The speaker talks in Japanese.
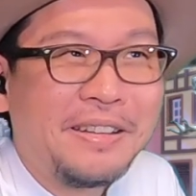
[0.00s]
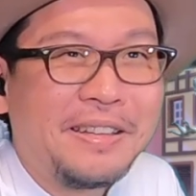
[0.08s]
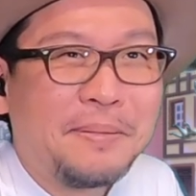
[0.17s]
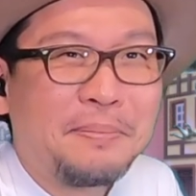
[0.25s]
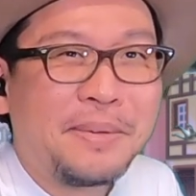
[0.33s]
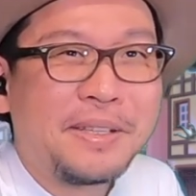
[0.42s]

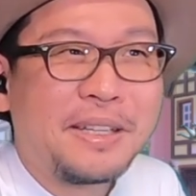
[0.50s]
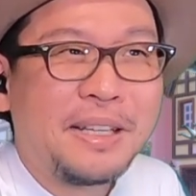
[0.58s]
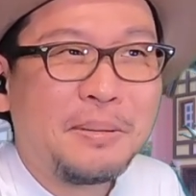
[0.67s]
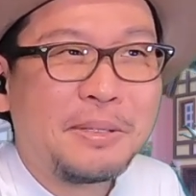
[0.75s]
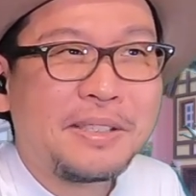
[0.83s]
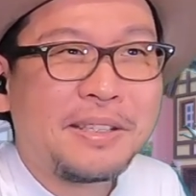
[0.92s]
やっぱ
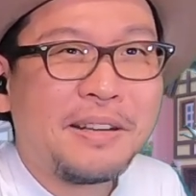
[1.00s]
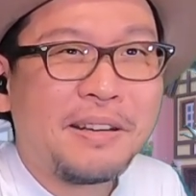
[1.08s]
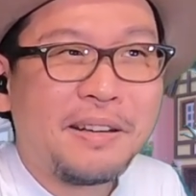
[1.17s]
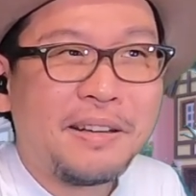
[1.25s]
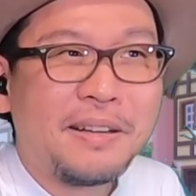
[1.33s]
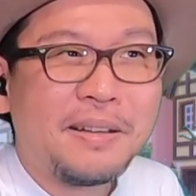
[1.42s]
イカおじさん
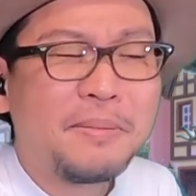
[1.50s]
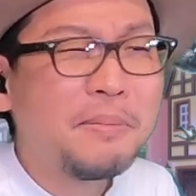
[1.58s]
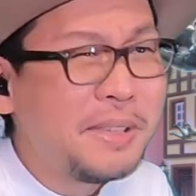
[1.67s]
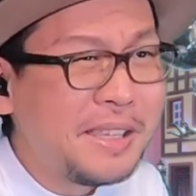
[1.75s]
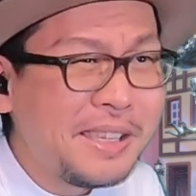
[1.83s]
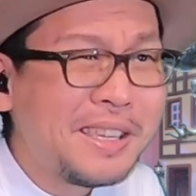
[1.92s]
が。
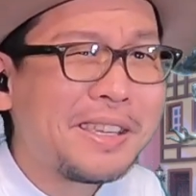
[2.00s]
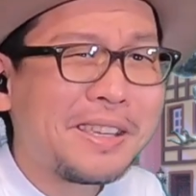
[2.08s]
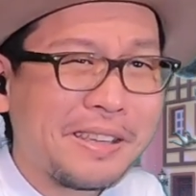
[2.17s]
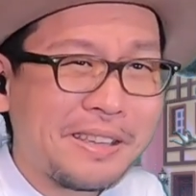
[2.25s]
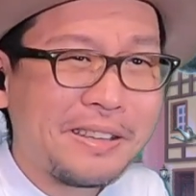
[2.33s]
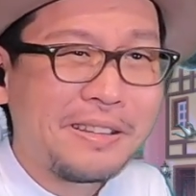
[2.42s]
ミ
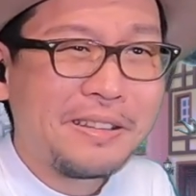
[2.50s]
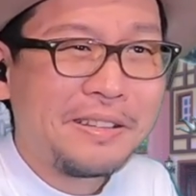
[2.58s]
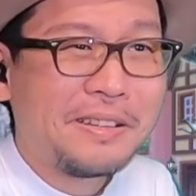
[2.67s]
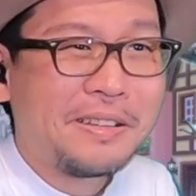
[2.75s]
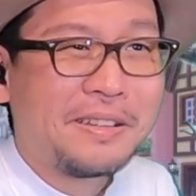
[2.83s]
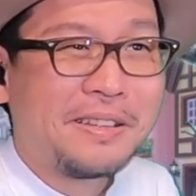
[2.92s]

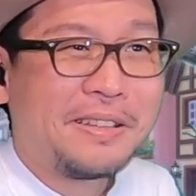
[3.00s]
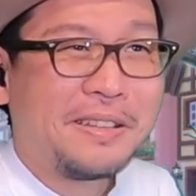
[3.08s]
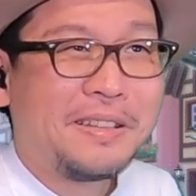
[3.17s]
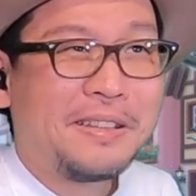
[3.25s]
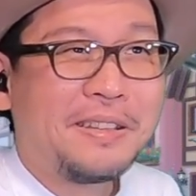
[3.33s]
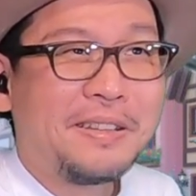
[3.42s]

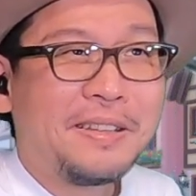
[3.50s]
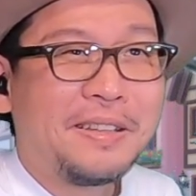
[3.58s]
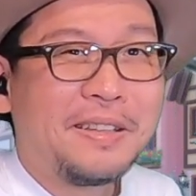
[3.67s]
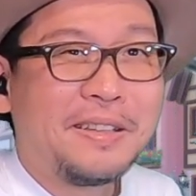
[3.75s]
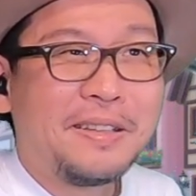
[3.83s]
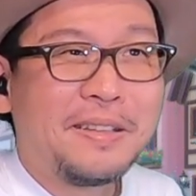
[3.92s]

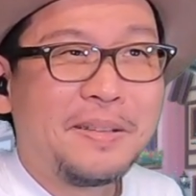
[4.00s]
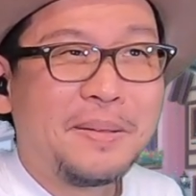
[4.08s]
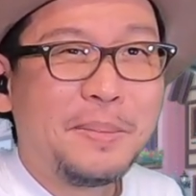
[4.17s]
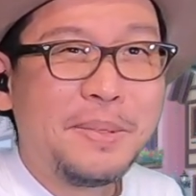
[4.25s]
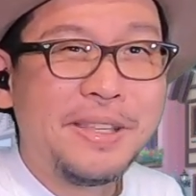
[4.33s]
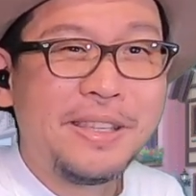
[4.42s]

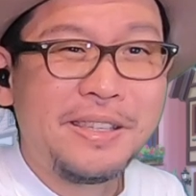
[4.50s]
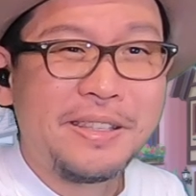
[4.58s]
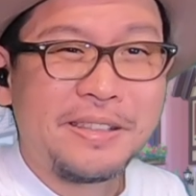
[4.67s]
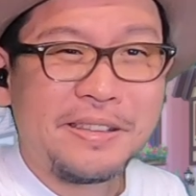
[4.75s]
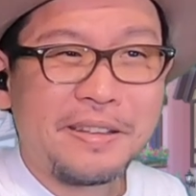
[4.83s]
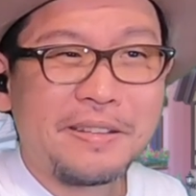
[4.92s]

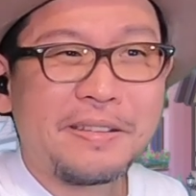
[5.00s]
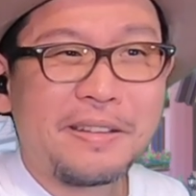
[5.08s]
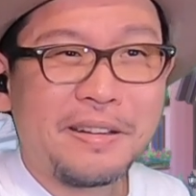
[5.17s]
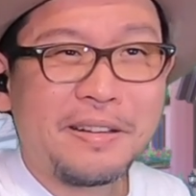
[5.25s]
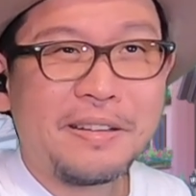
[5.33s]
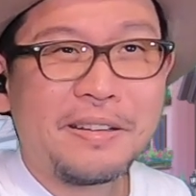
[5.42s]
ヒーミヒーって言っ
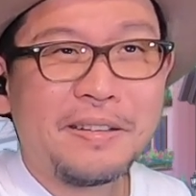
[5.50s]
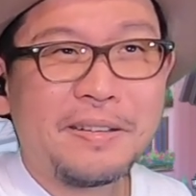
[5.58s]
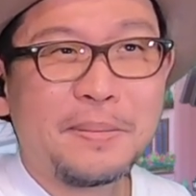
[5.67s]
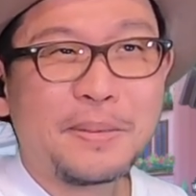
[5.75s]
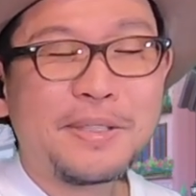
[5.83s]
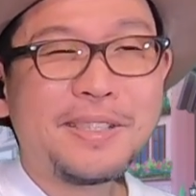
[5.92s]
た
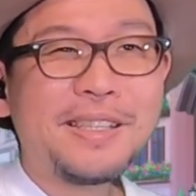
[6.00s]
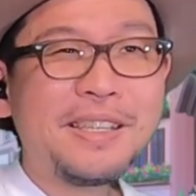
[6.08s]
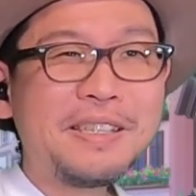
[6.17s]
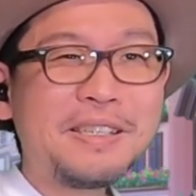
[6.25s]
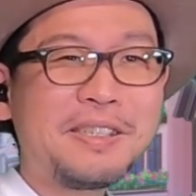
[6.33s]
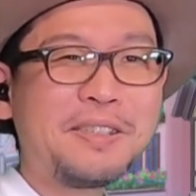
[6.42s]
もう寄
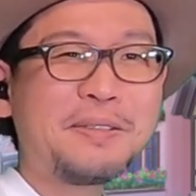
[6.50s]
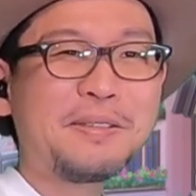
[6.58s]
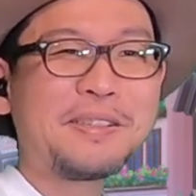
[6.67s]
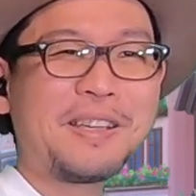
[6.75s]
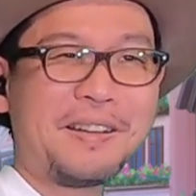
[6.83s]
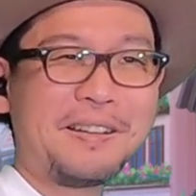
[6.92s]
生臭
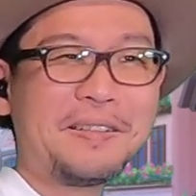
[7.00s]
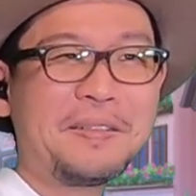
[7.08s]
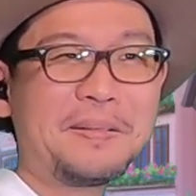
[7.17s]
じゃん。